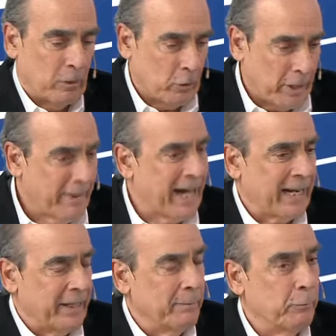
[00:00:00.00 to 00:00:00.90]

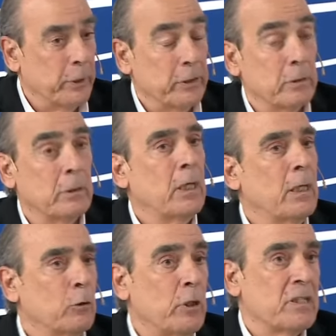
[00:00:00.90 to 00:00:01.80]
rebajas de impuestos,
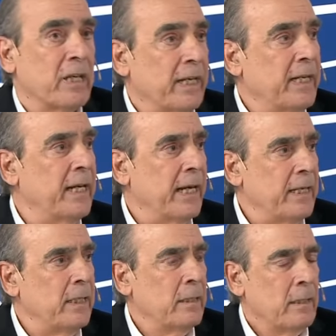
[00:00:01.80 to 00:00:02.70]
entonces se genera
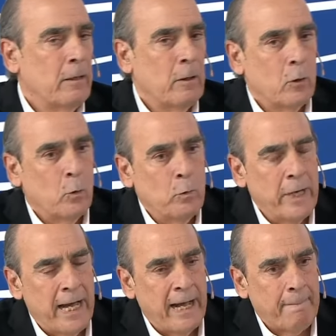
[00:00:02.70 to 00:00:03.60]
ahí
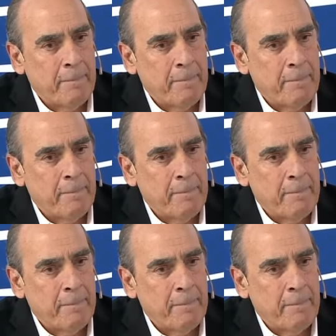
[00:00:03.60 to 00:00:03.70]
una